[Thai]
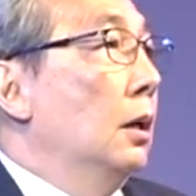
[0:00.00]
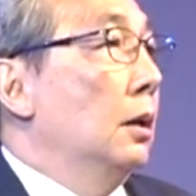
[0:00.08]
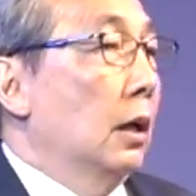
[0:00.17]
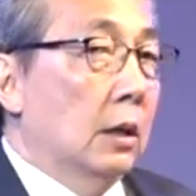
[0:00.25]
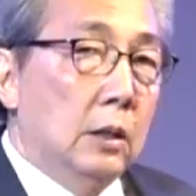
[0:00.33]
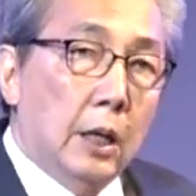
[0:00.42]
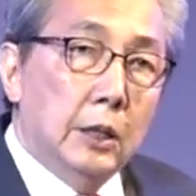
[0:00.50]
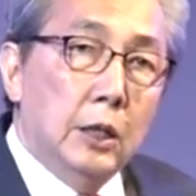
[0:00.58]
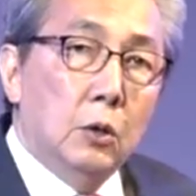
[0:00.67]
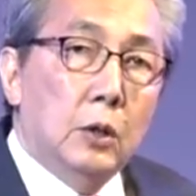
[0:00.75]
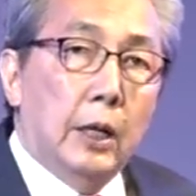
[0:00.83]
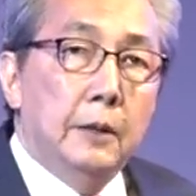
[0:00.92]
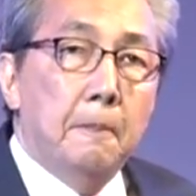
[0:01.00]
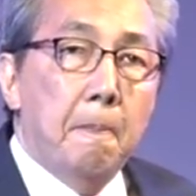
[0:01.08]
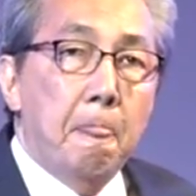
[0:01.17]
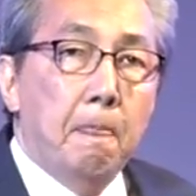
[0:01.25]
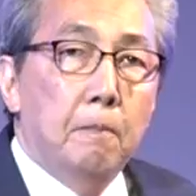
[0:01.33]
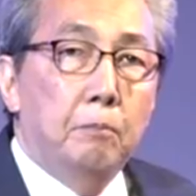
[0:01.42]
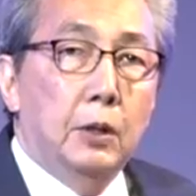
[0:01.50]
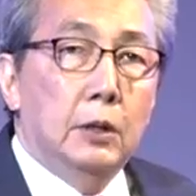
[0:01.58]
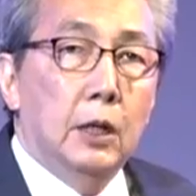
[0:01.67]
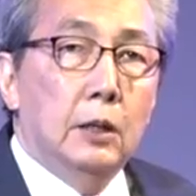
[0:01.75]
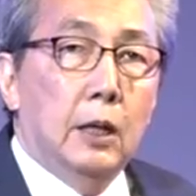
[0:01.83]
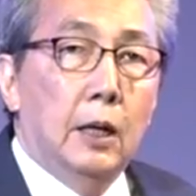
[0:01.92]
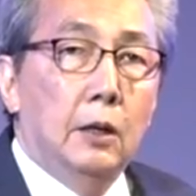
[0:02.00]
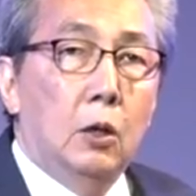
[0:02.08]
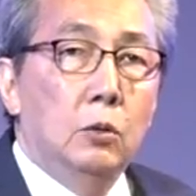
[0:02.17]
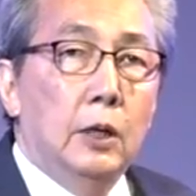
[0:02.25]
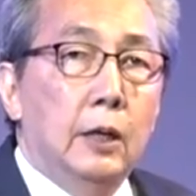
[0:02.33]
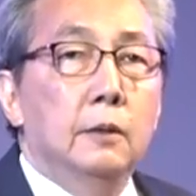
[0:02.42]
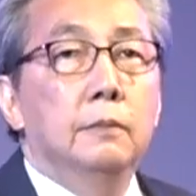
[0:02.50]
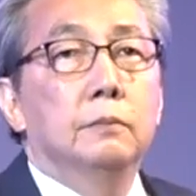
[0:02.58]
ในขณะเดียวกันประเทศไทยเรานั้น